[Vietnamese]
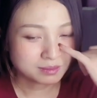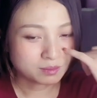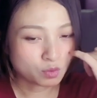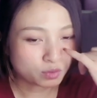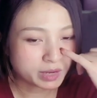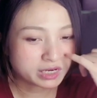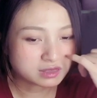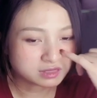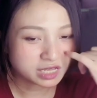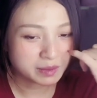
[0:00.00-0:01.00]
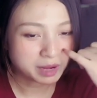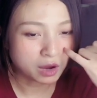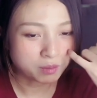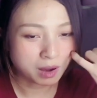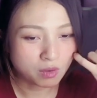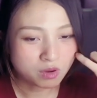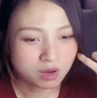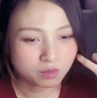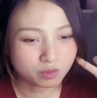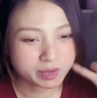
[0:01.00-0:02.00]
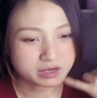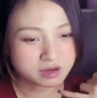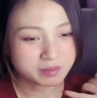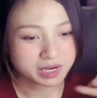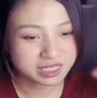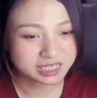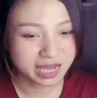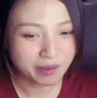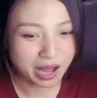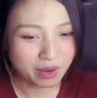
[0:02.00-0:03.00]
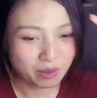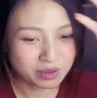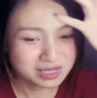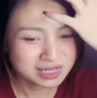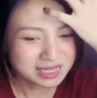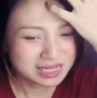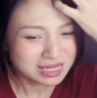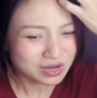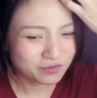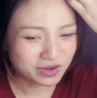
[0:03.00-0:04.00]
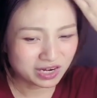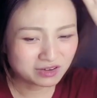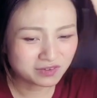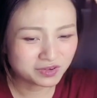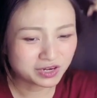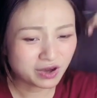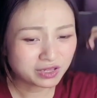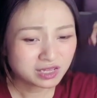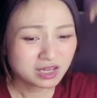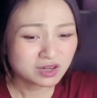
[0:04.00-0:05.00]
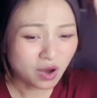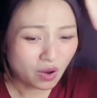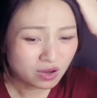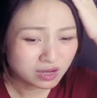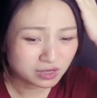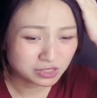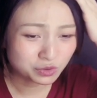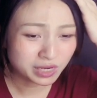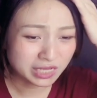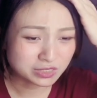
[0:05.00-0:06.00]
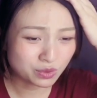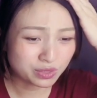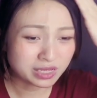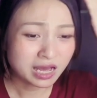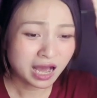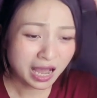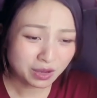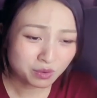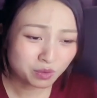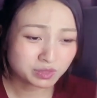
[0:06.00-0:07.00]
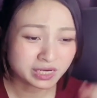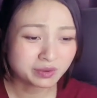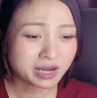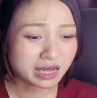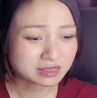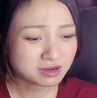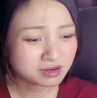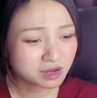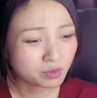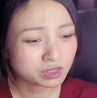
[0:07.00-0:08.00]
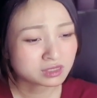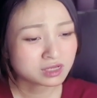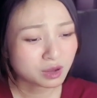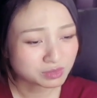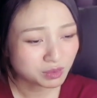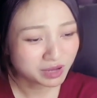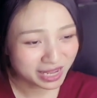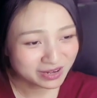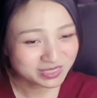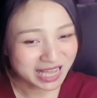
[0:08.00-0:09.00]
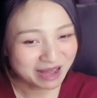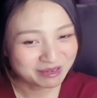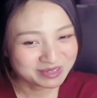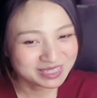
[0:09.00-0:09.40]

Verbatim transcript: một bên cứ thế mà hộc máu một bên nước mắt lại chảy ào ào không phải là người vừa nói có người ở chỗ này rồi ai cũng không thể nào đả thương ngươi một cọng tóc gáy đó sao